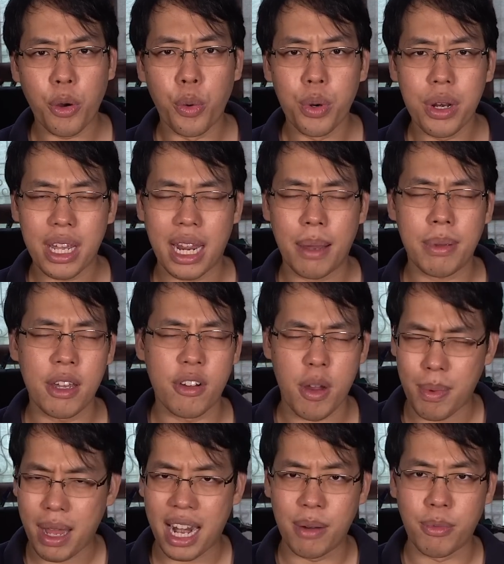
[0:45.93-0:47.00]
คุ้นนะครับเกี่ยวกั
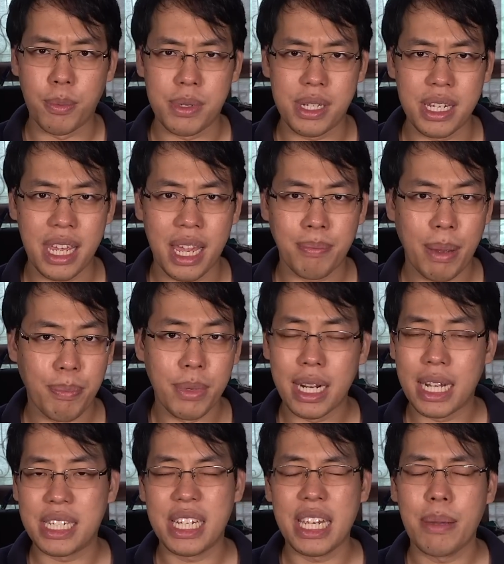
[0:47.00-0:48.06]
บงานระบบเสียงแบบมื
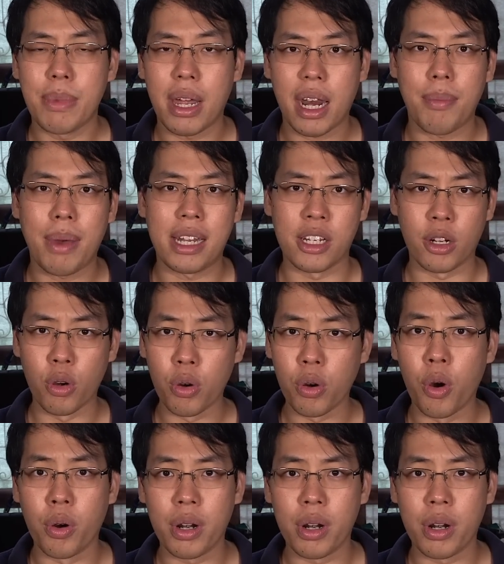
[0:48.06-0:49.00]
ออาชีพนะครับอาจจะง